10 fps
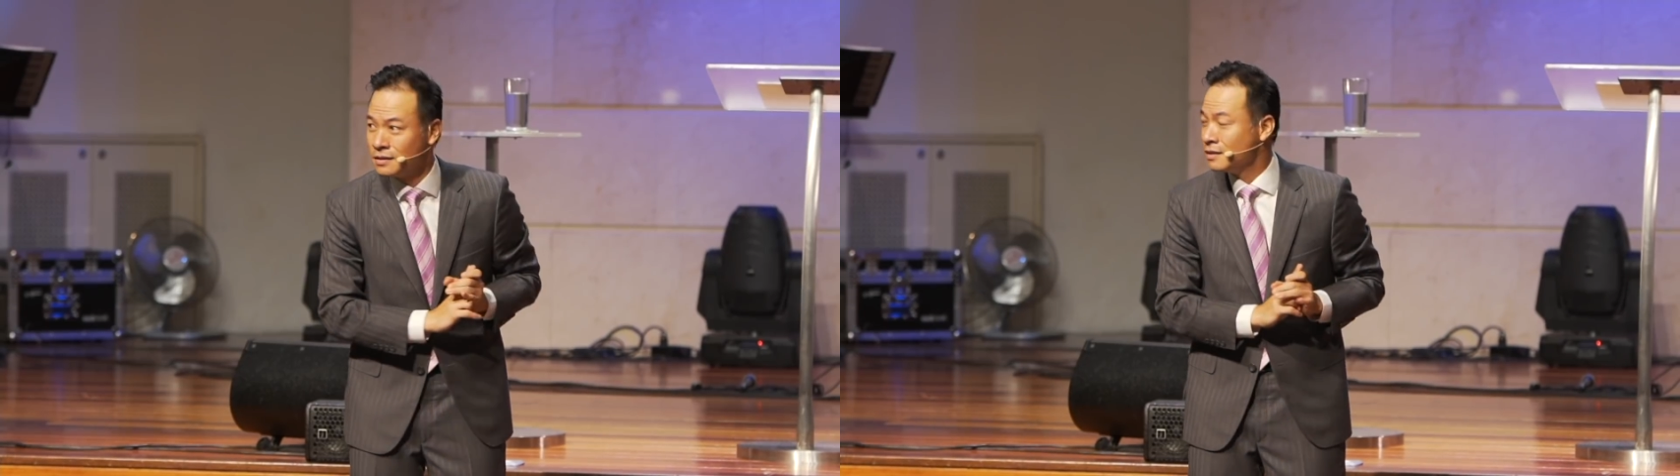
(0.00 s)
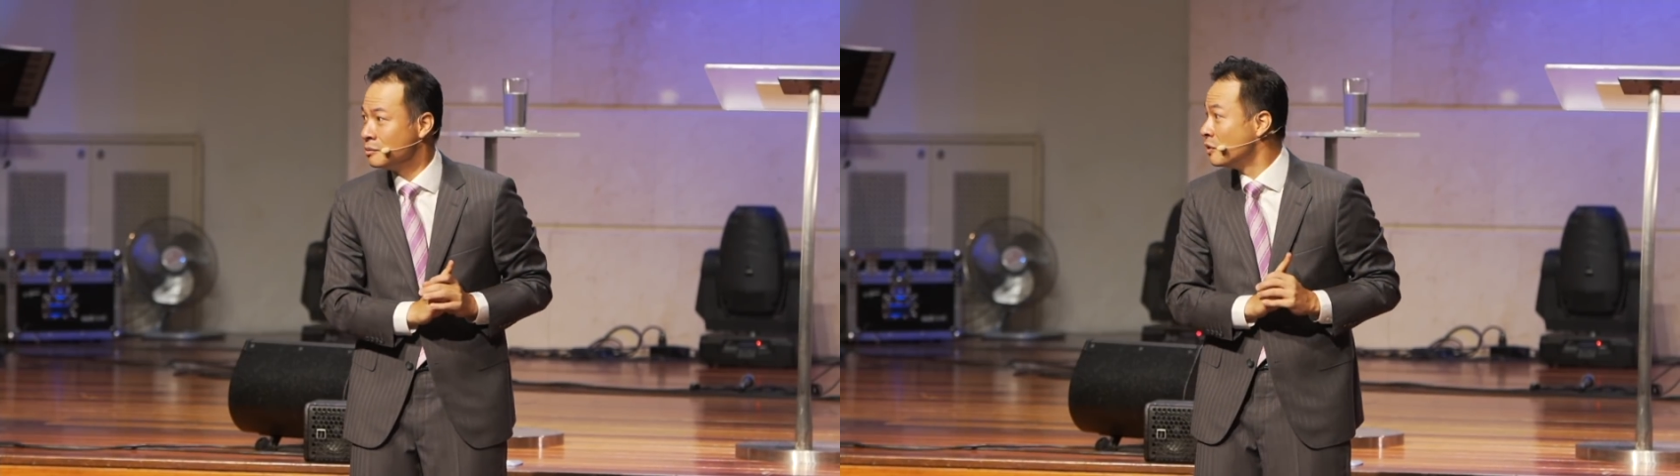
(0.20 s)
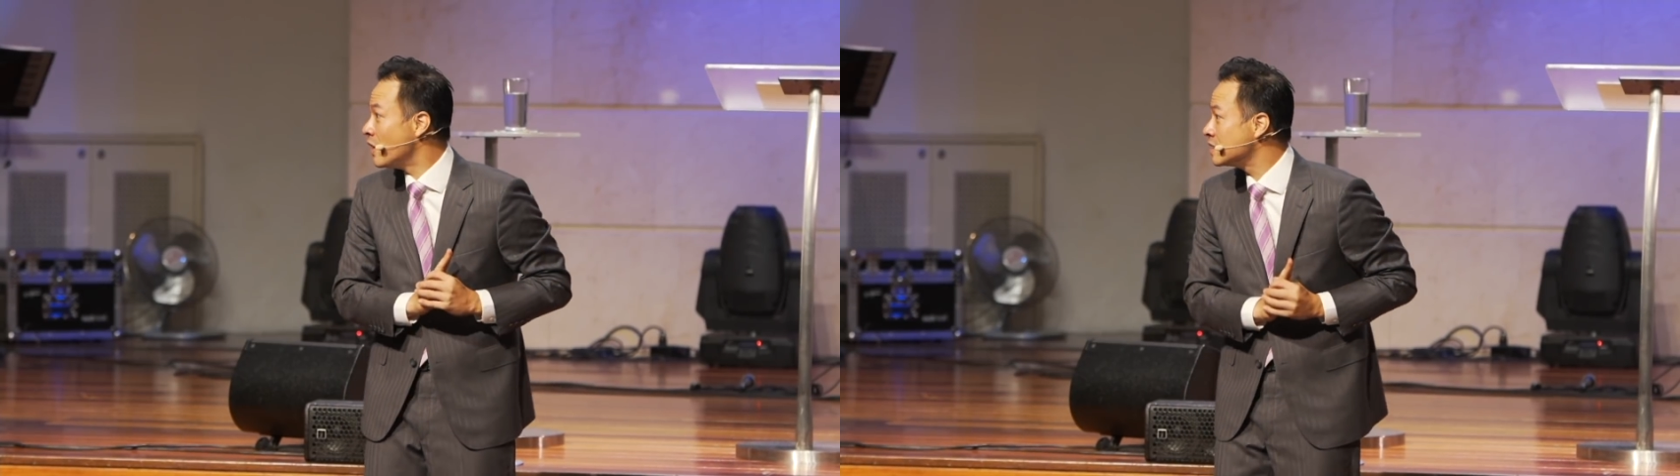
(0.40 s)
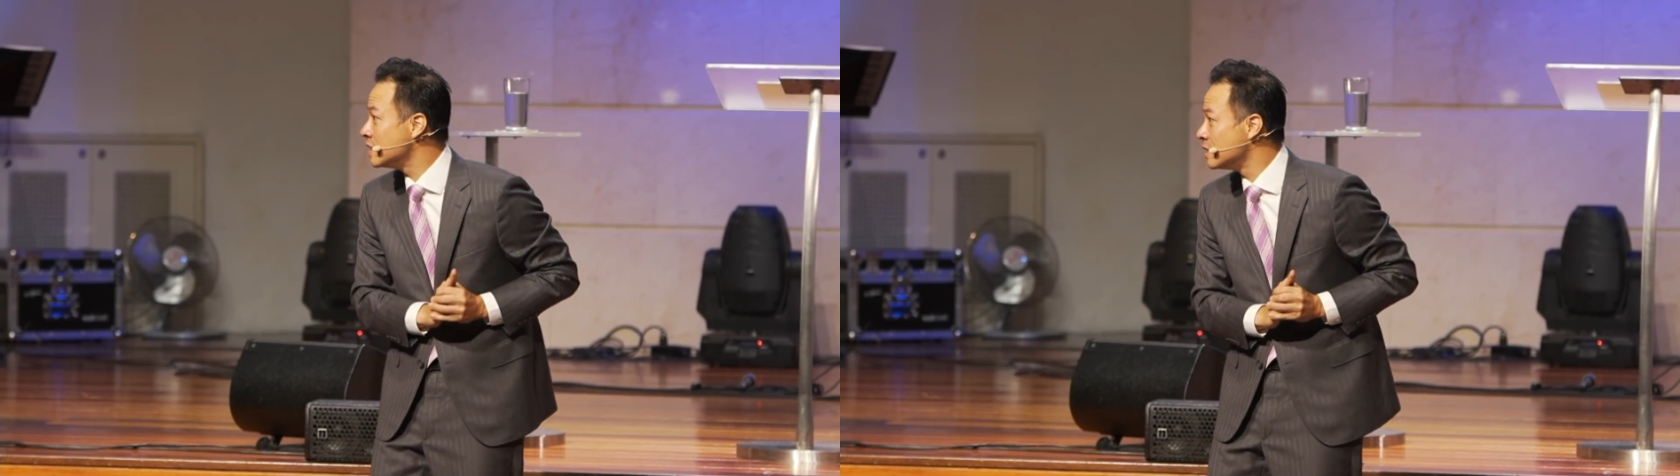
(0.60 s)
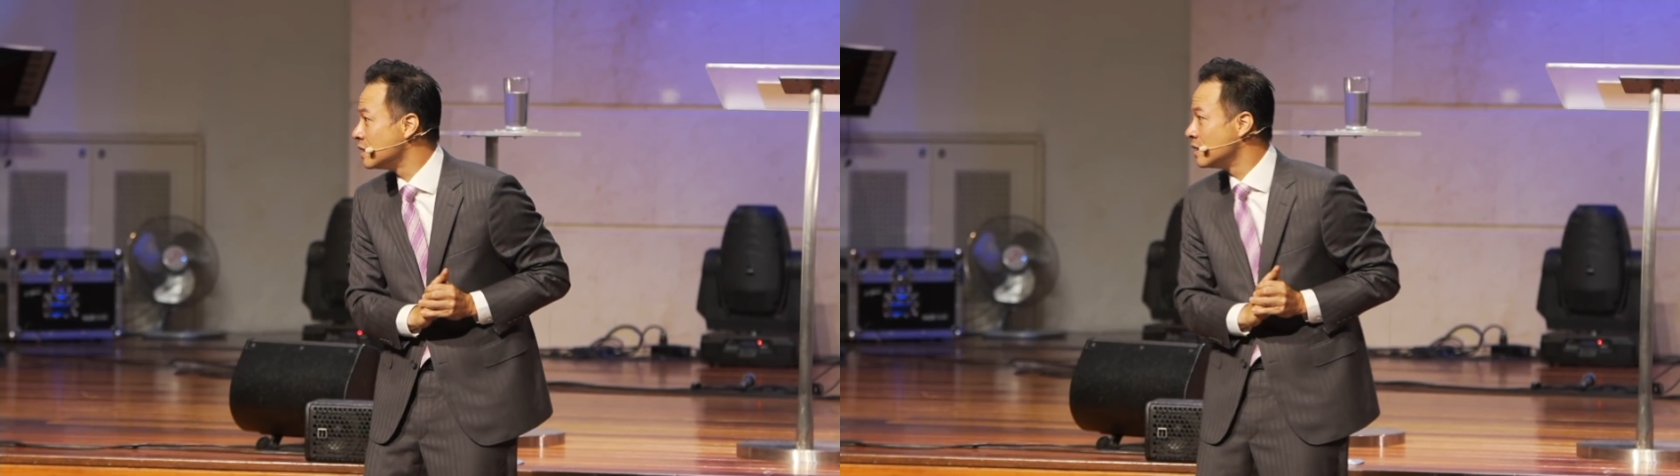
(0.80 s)
有没有发
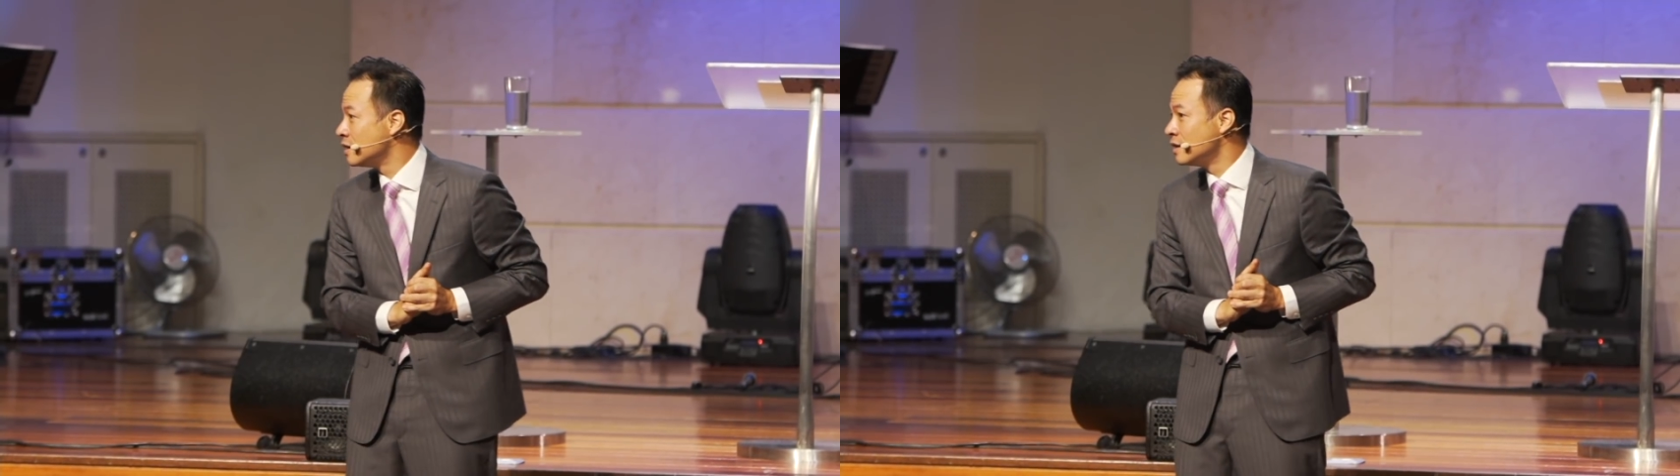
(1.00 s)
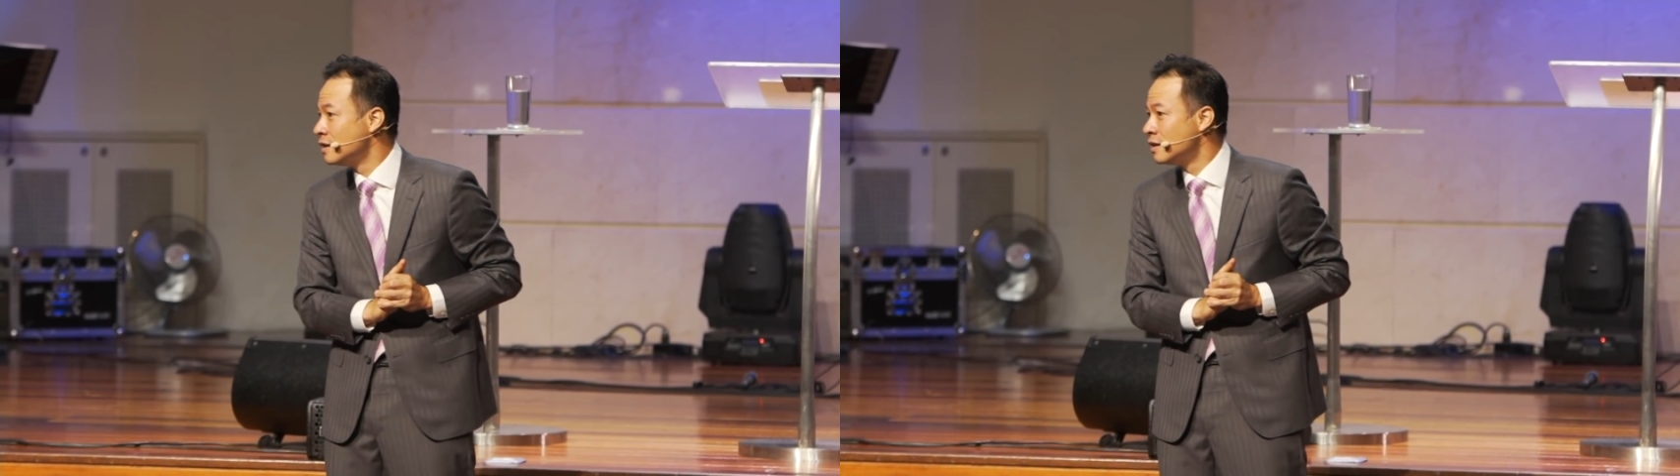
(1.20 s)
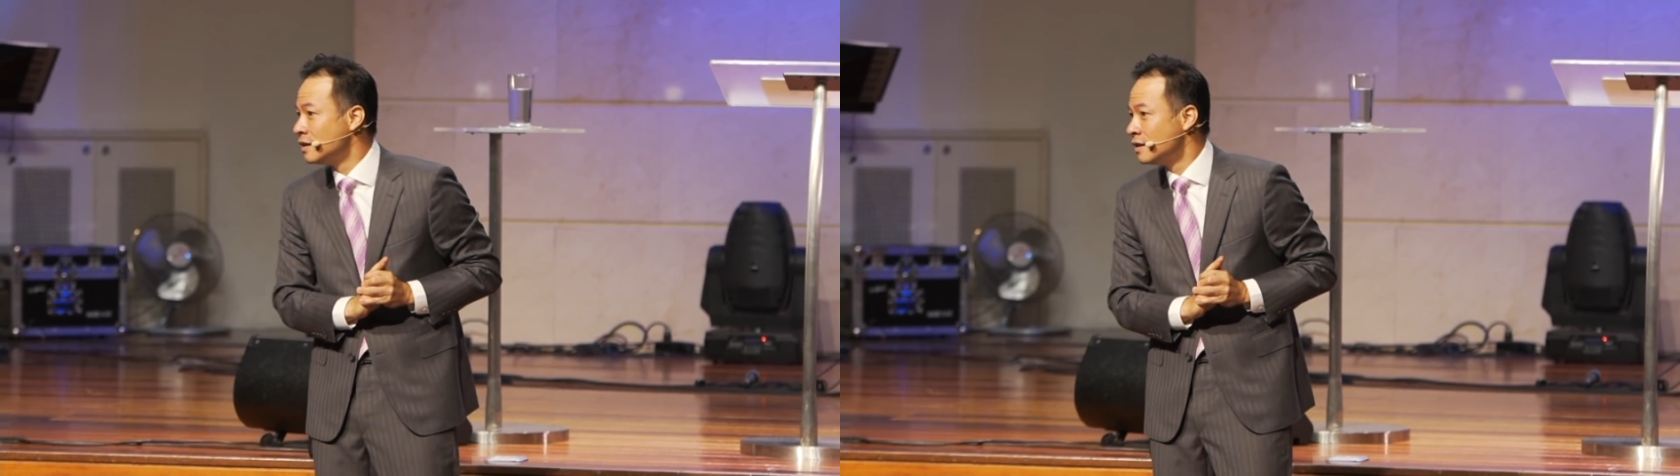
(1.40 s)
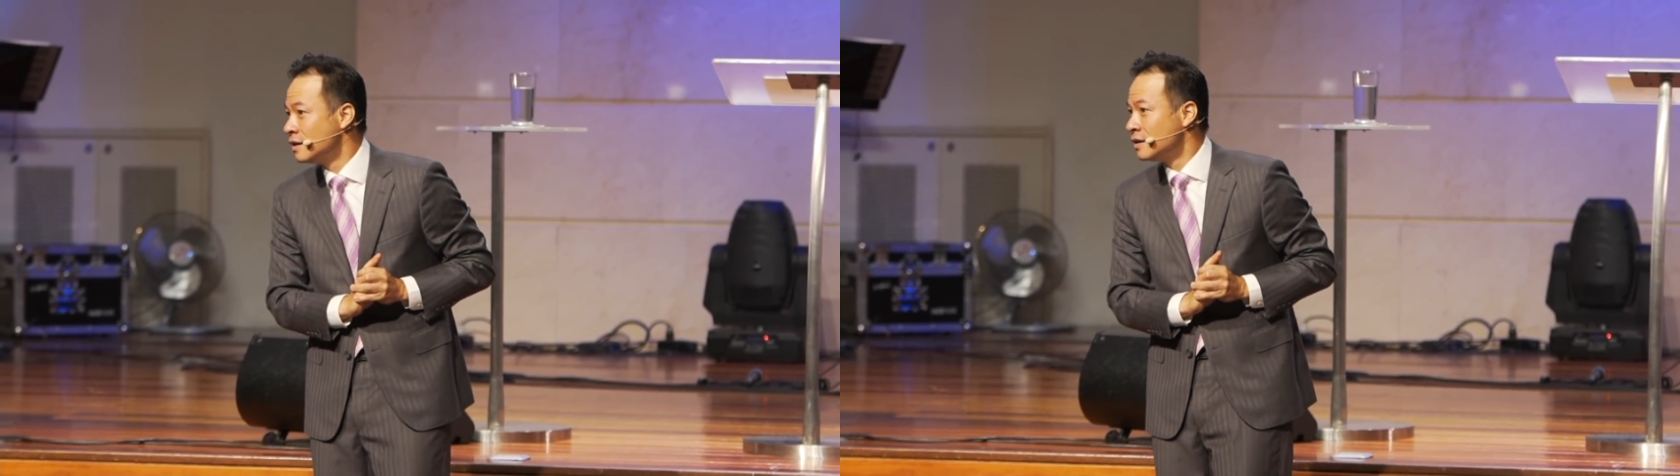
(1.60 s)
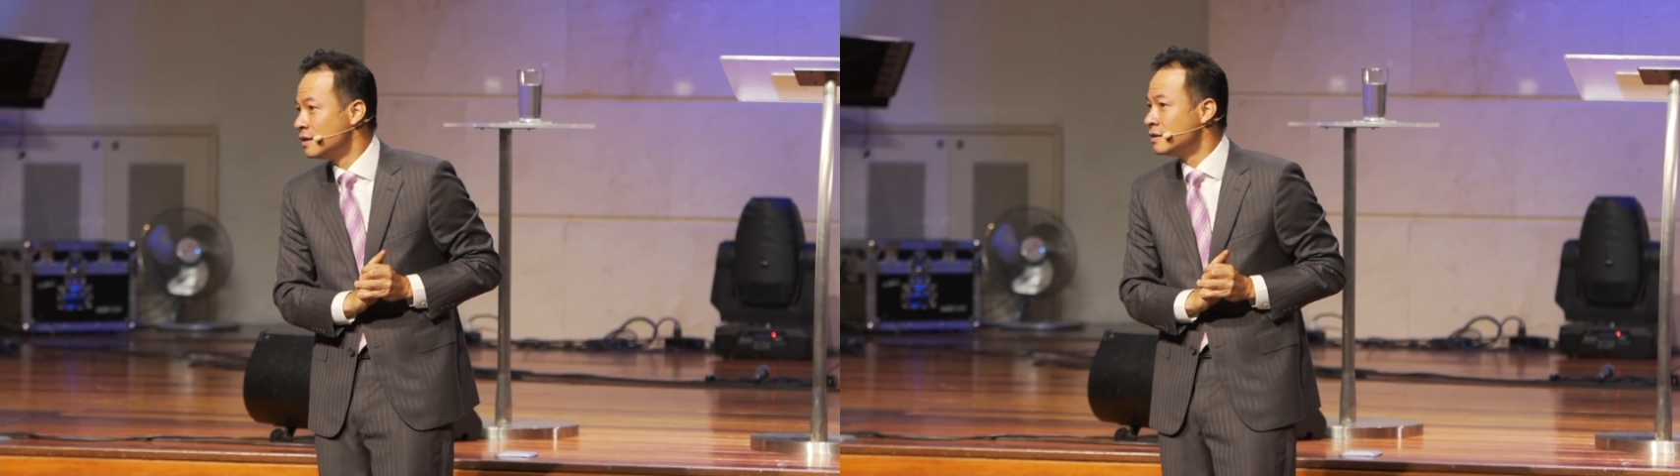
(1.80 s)
现？
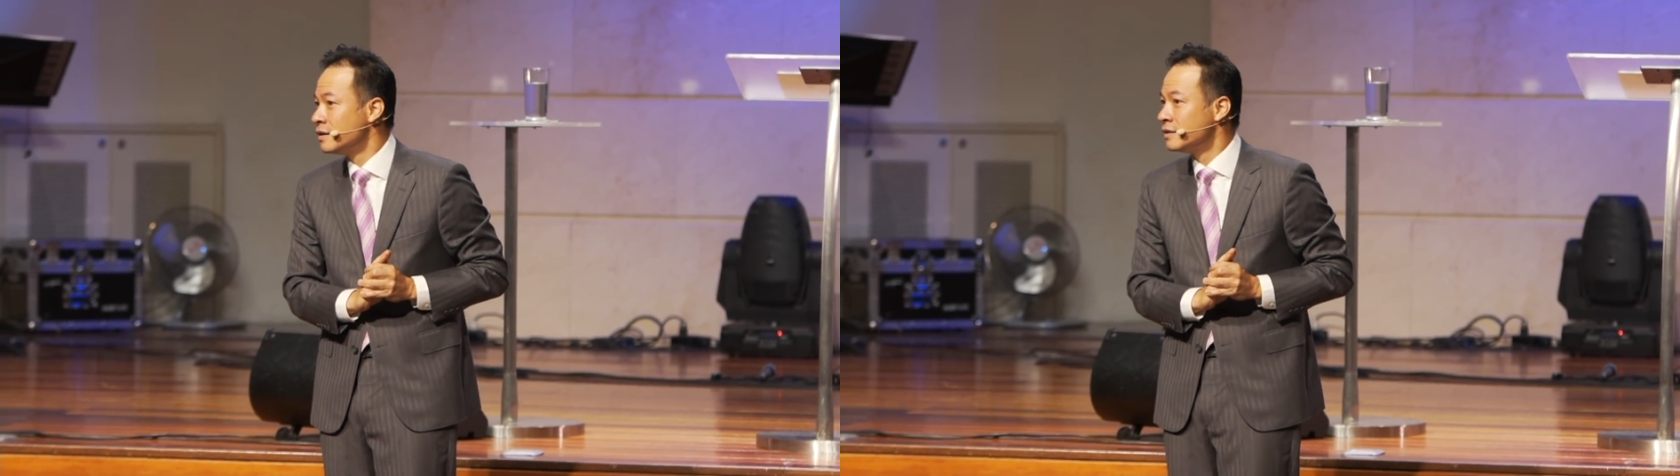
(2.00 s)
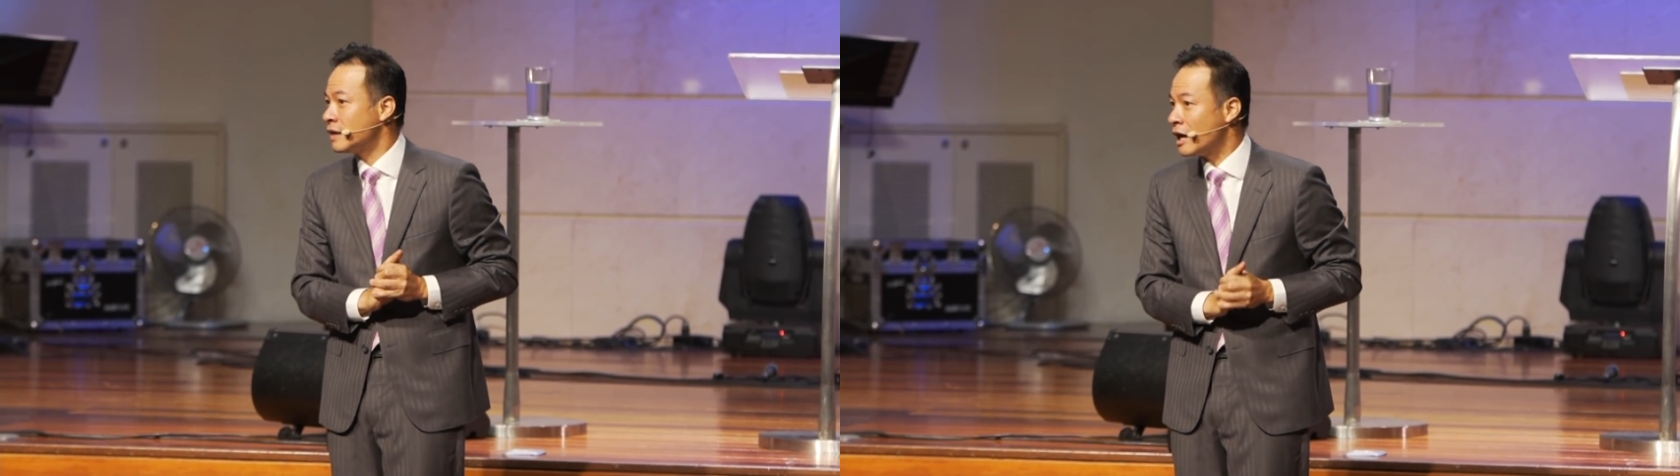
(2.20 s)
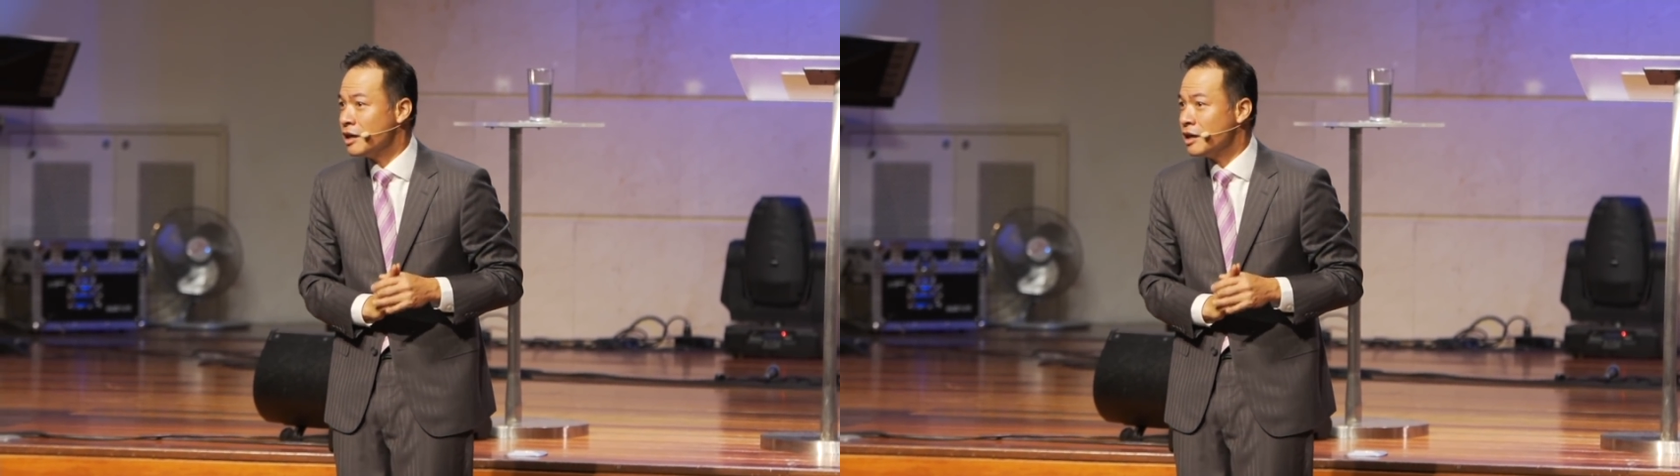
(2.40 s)
他